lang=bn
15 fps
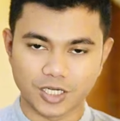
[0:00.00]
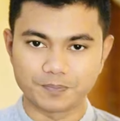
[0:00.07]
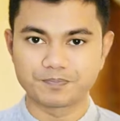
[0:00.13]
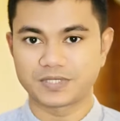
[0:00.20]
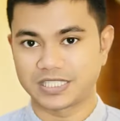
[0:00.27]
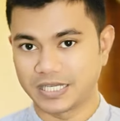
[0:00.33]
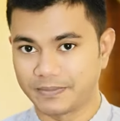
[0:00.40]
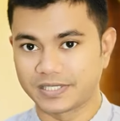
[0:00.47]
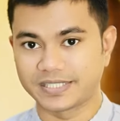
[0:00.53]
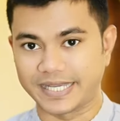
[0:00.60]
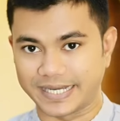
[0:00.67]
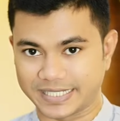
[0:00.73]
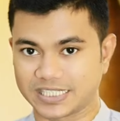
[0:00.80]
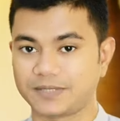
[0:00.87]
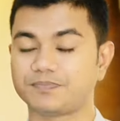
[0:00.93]
সবচেয়ে বেশি
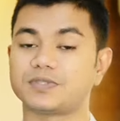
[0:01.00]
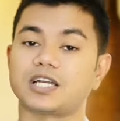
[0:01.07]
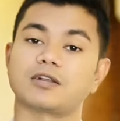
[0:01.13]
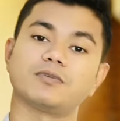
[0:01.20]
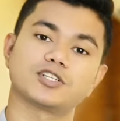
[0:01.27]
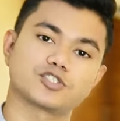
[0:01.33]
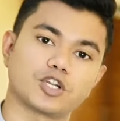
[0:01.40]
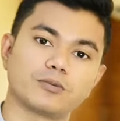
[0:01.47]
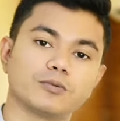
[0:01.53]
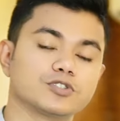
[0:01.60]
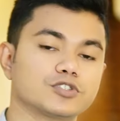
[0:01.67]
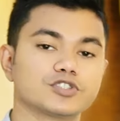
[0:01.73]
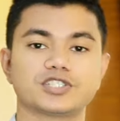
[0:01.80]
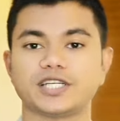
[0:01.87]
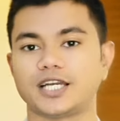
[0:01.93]
অ্যাক্টিভ থাকবা
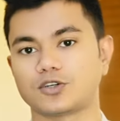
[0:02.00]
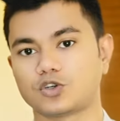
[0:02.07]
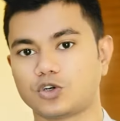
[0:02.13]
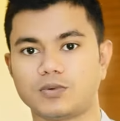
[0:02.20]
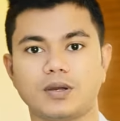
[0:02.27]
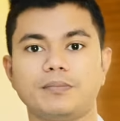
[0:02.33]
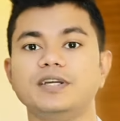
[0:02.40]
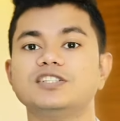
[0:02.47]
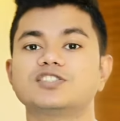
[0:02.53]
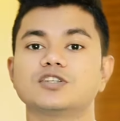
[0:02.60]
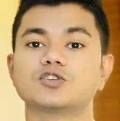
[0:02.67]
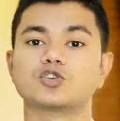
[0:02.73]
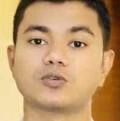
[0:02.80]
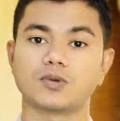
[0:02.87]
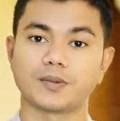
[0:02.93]
সর্বোচ্চ শেয়ার করবা
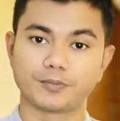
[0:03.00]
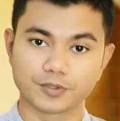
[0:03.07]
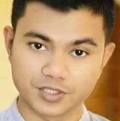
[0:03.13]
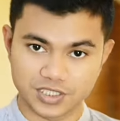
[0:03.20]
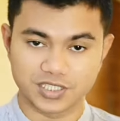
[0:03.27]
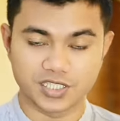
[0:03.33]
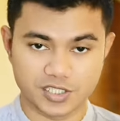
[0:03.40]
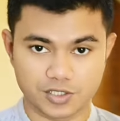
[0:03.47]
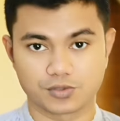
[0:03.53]
মেনশন করবা পঁচিশ